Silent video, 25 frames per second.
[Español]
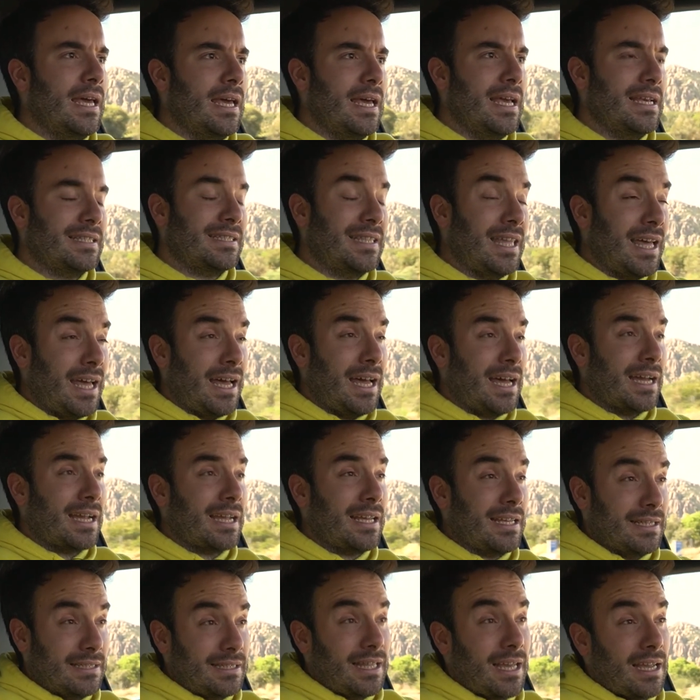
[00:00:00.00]
Esta,
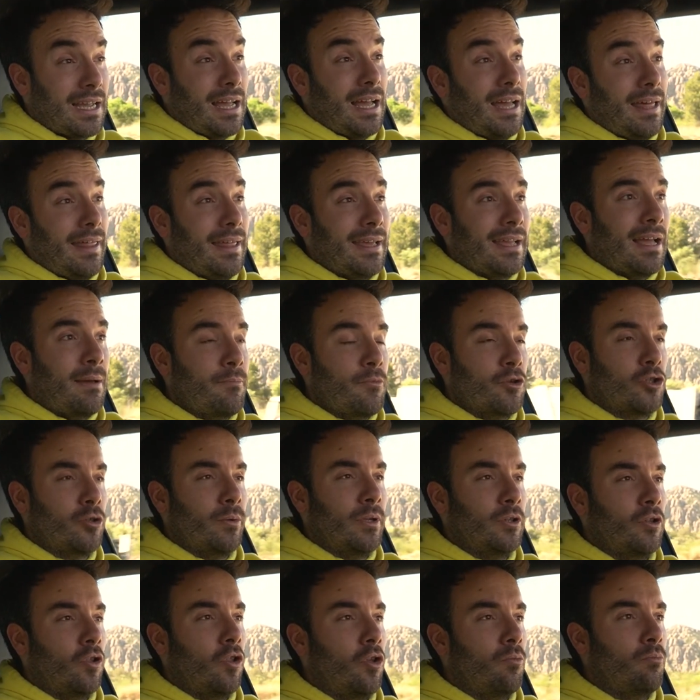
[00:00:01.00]
caja de cambios,
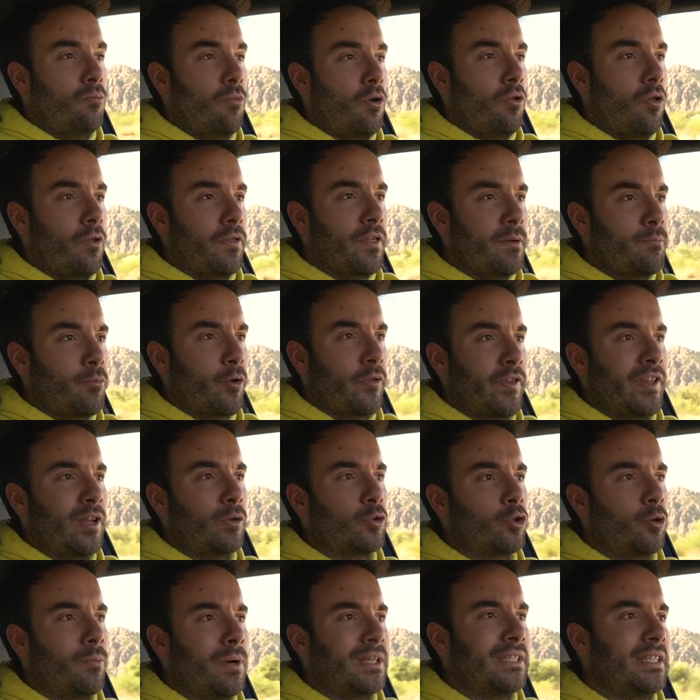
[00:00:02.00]
sobre todo en modo 100%
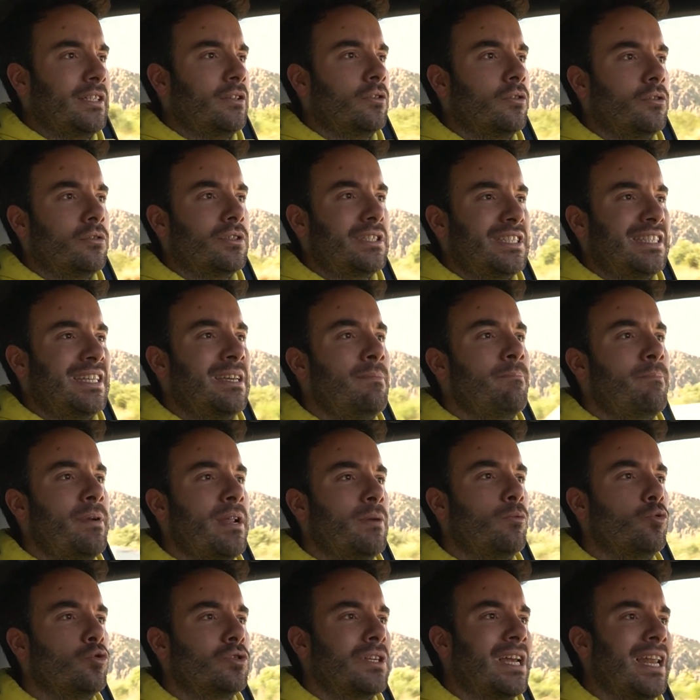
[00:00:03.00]
automático,
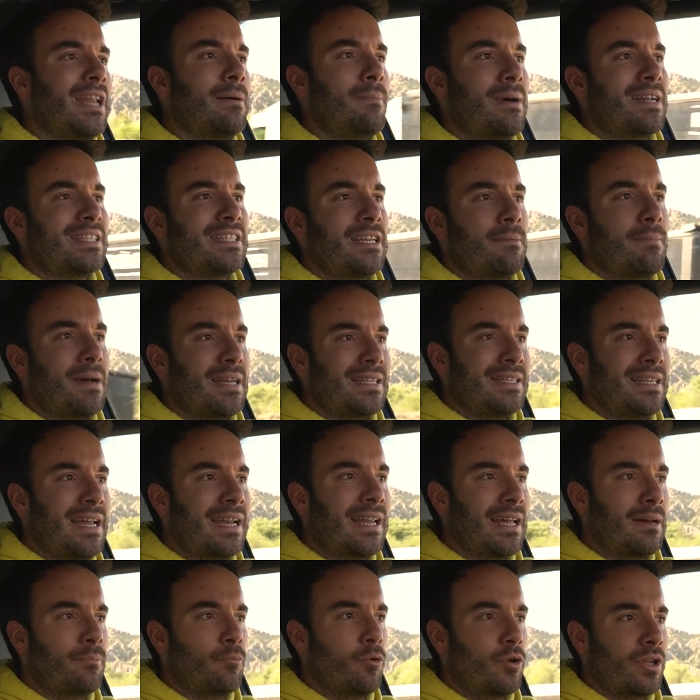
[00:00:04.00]
siempre busca la marcha más
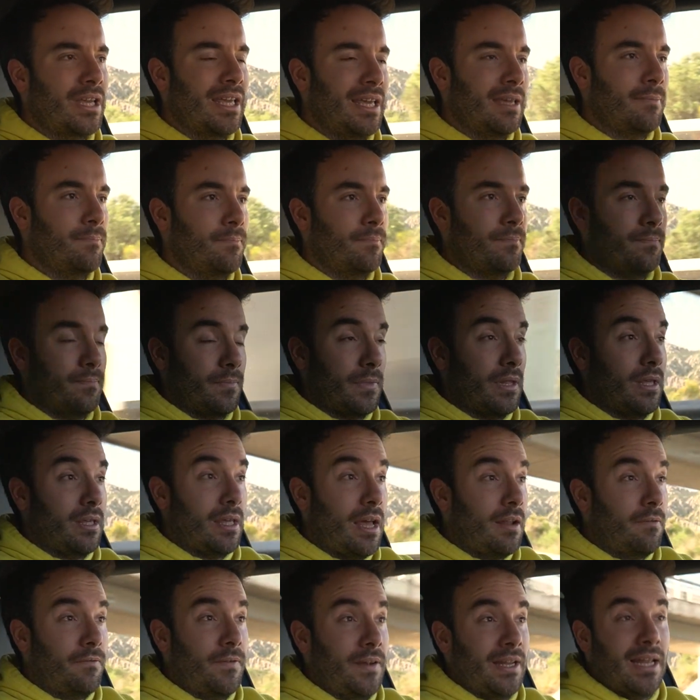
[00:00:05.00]
larga porque
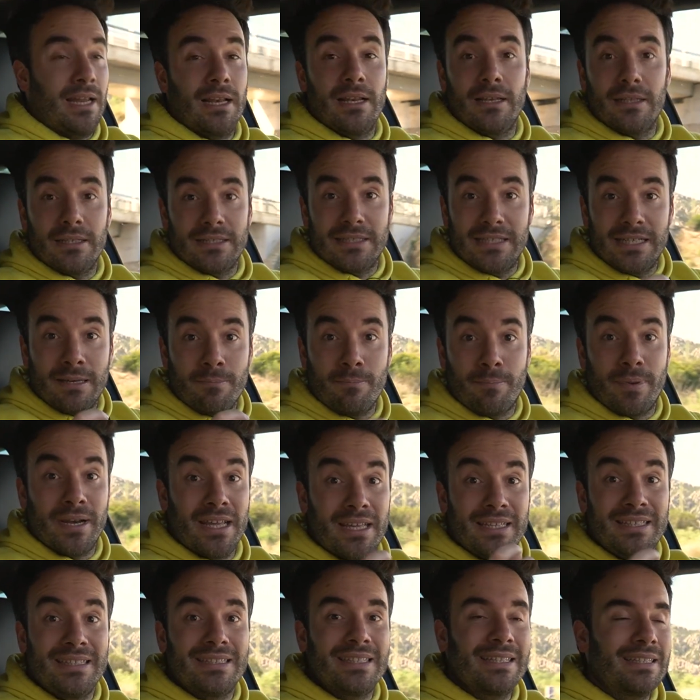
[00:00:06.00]
al final
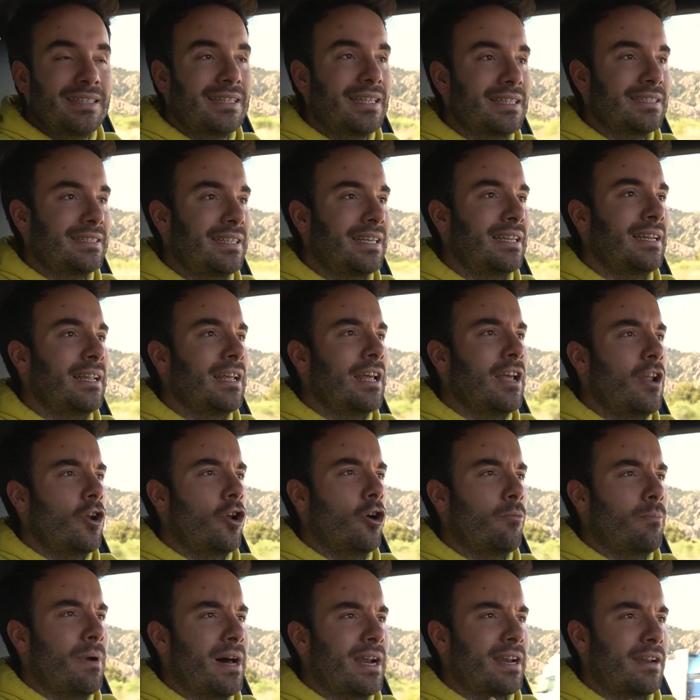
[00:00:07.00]
siempre intenta ser
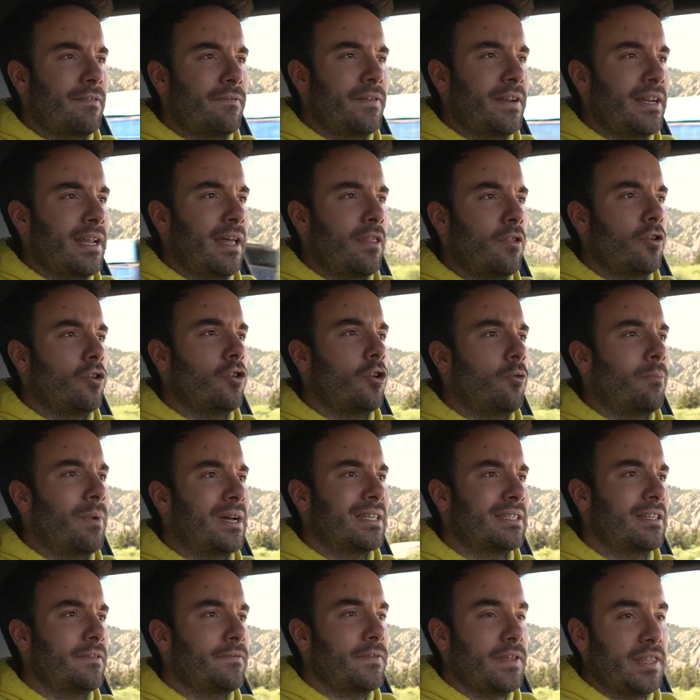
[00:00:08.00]
lo más refinado y lo
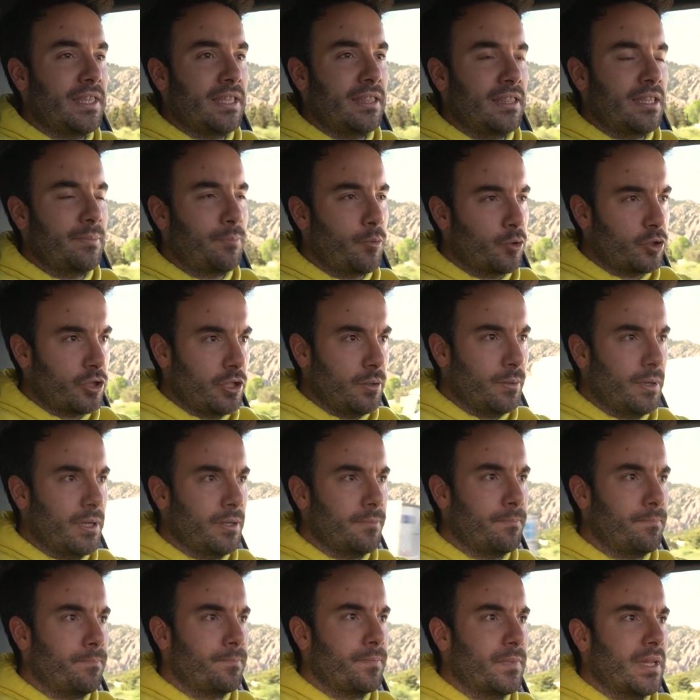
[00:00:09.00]
más eficiente posible.
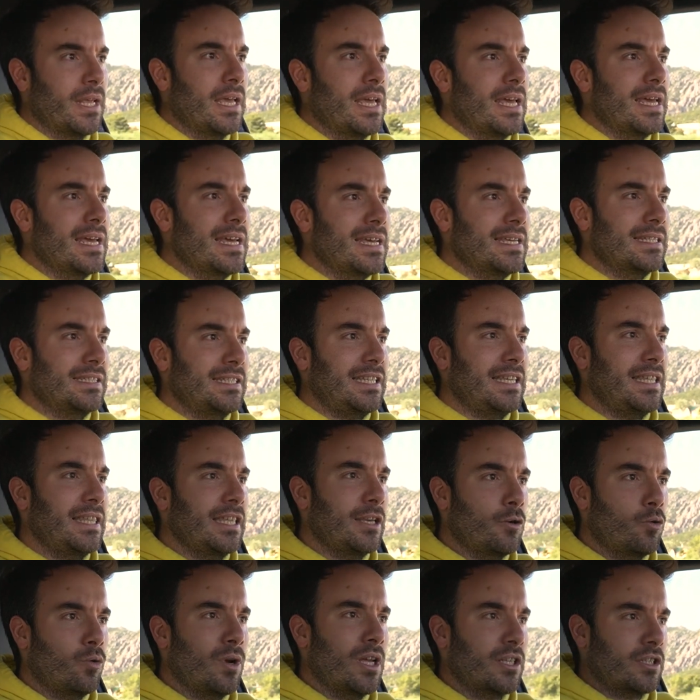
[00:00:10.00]
Si
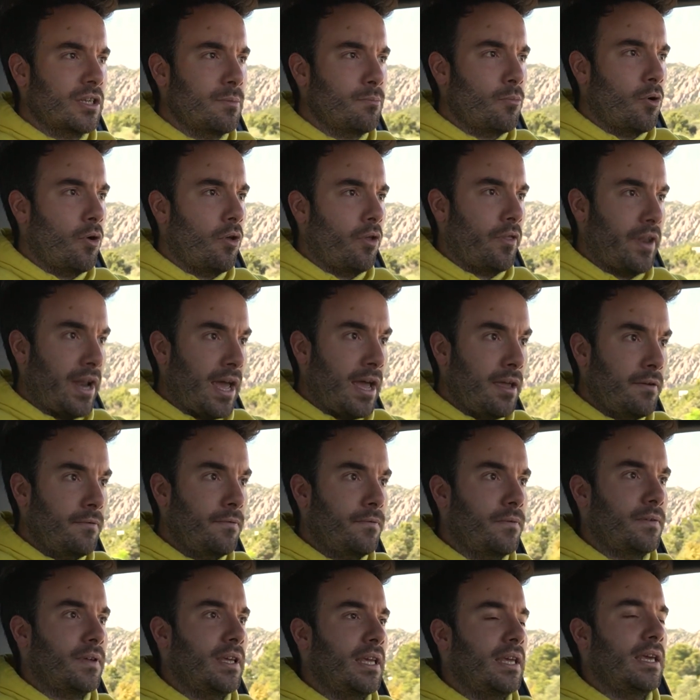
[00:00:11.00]
circulas en modo drive
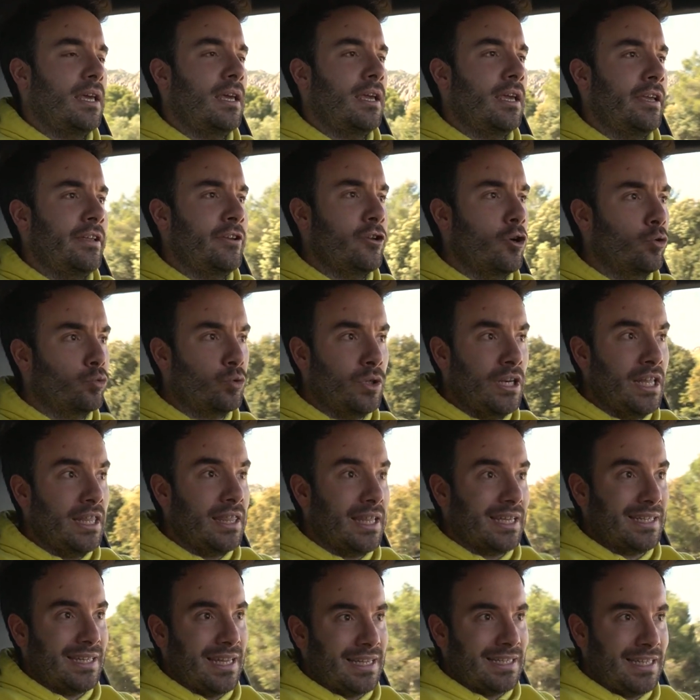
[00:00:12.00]
eh, y no
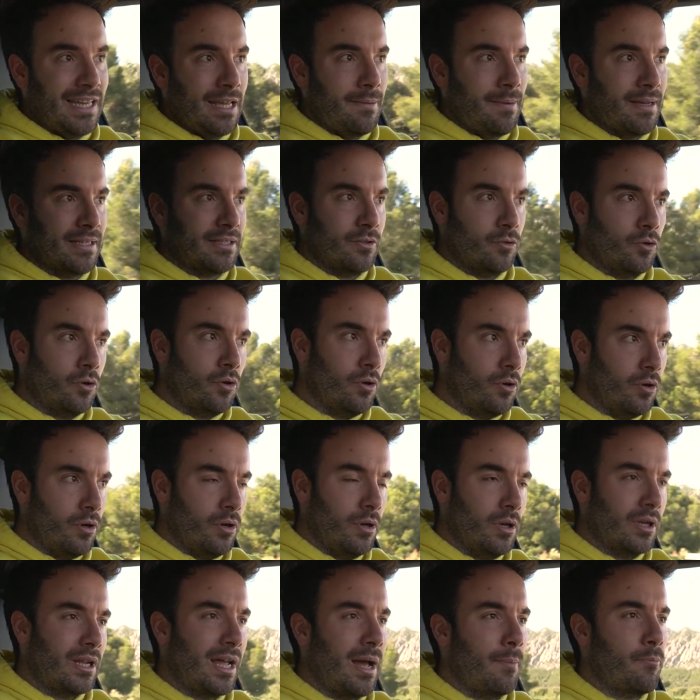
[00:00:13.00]
utilizas las levas o
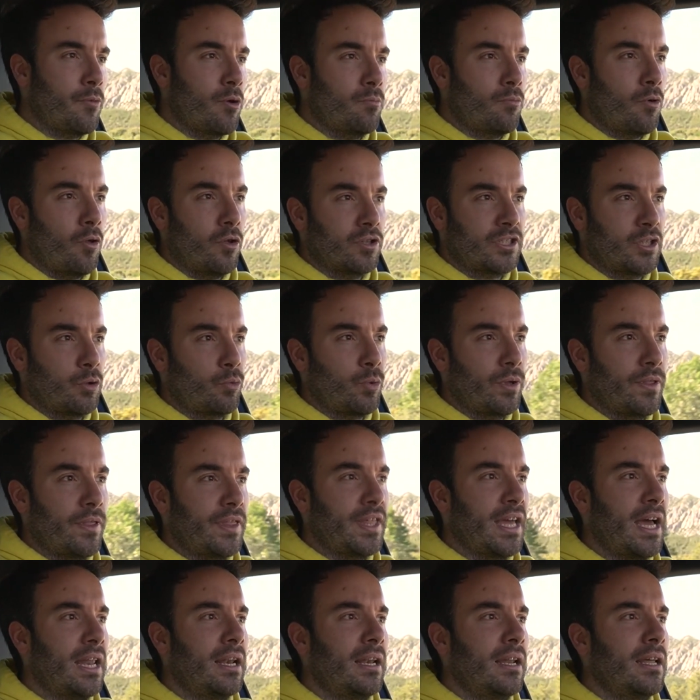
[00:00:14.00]
el cambio en modo
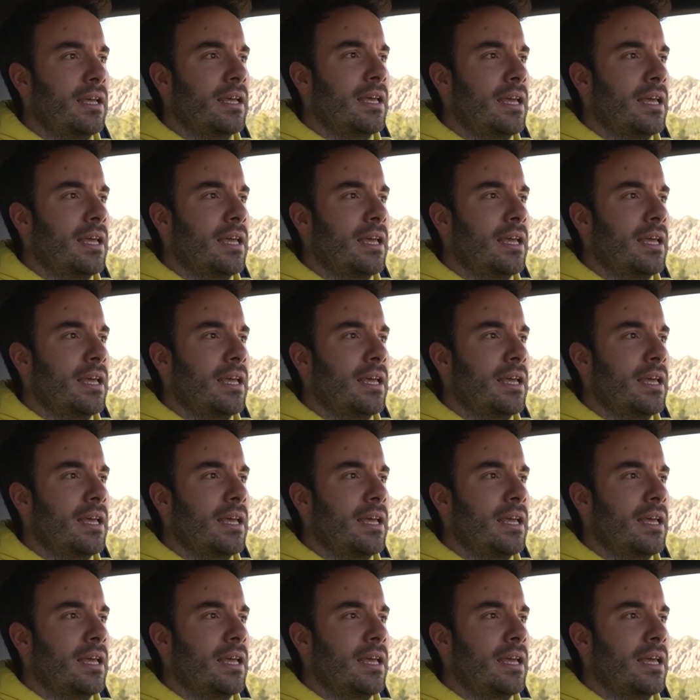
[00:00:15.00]
secuencial,